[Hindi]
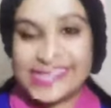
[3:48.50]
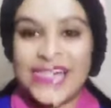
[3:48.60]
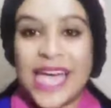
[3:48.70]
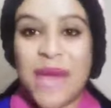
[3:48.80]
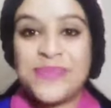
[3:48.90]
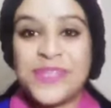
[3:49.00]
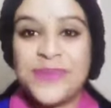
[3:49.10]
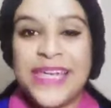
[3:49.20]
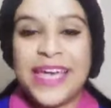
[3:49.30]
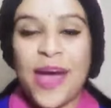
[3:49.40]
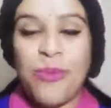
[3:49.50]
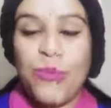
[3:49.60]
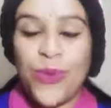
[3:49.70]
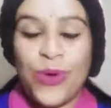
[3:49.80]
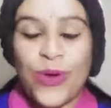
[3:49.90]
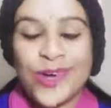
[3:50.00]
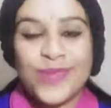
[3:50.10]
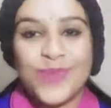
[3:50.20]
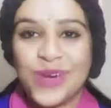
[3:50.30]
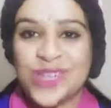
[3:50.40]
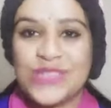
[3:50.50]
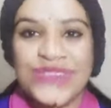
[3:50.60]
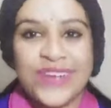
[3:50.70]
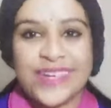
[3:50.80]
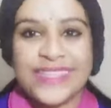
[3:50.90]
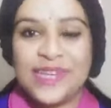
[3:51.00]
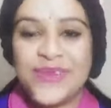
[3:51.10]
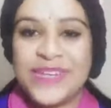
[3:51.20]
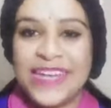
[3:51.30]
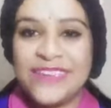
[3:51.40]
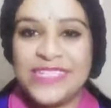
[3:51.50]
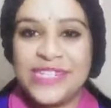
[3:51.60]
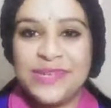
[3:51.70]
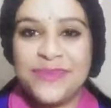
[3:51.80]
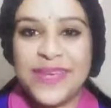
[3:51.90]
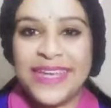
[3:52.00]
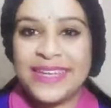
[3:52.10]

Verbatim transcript: आप सभी का बहुत बहुत स्वागत है मेरी लाइव स्ट्रीम में